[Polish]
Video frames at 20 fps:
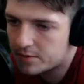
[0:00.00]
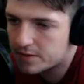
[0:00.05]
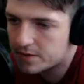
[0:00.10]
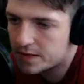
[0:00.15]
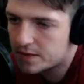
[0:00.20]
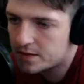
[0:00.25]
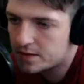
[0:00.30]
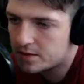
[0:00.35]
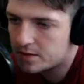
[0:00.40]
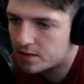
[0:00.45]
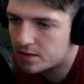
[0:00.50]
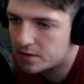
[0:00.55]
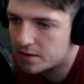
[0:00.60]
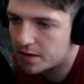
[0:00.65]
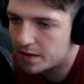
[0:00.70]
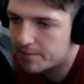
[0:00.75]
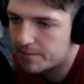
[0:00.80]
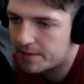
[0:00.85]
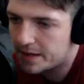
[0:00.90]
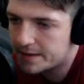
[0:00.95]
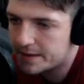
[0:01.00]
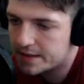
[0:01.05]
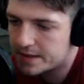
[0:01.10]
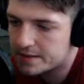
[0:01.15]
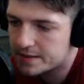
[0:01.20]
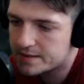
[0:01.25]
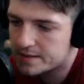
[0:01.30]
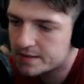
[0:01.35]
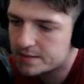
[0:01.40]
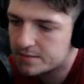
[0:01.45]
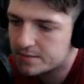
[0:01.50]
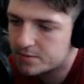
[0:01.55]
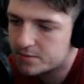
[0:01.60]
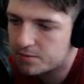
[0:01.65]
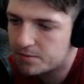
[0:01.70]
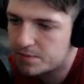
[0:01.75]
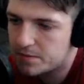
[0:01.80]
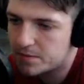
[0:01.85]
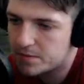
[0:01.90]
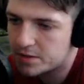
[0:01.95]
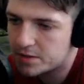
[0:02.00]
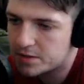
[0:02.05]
nikogo nie ma. Teraz kupimy się na